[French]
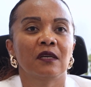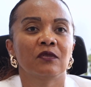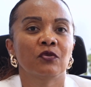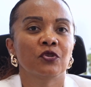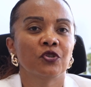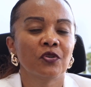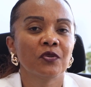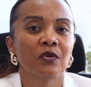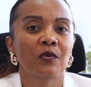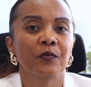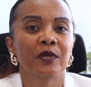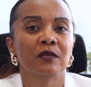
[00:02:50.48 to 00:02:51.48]
de jeunes
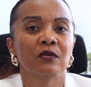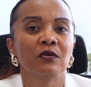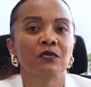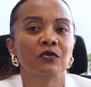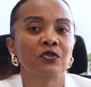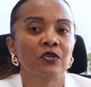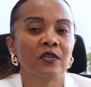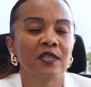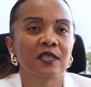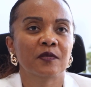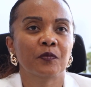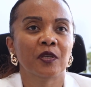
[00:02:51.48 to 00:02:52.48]
compétents, de jeunes
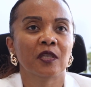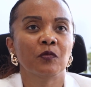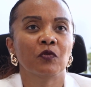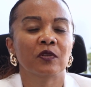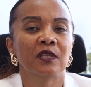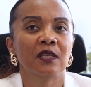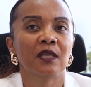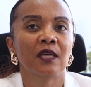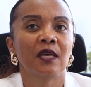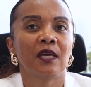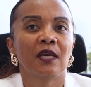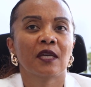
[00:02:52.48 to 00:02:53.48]
expérimentés,
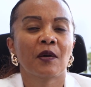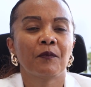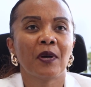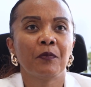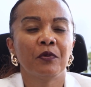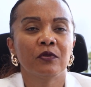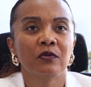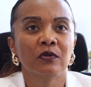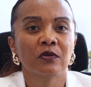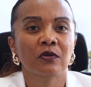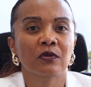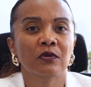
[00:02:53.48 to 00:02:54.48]
capables
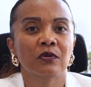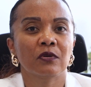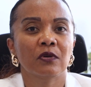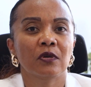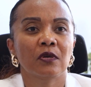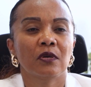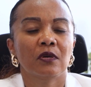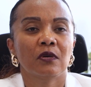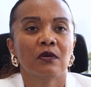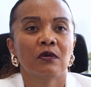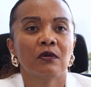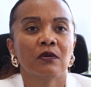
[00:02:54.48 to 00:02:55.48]
donc
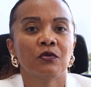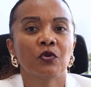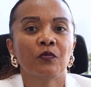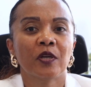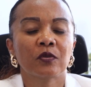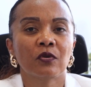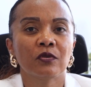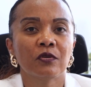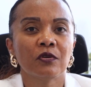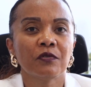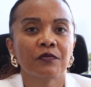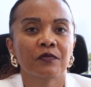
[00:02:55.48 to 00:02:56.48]
de mettre en
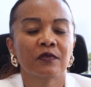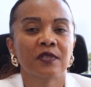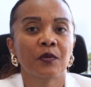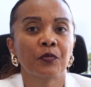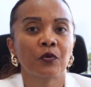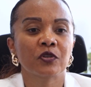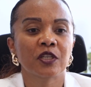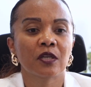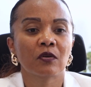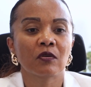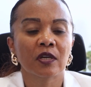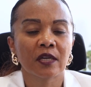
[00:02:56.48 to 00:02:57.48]
œuvre des projets
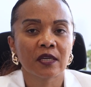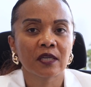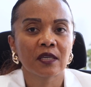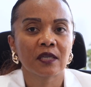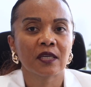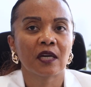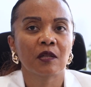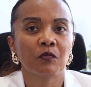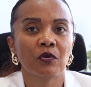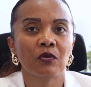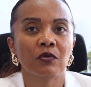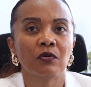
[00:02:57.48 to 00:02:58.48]
concrets
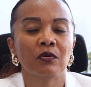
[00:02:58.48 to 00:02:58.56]
également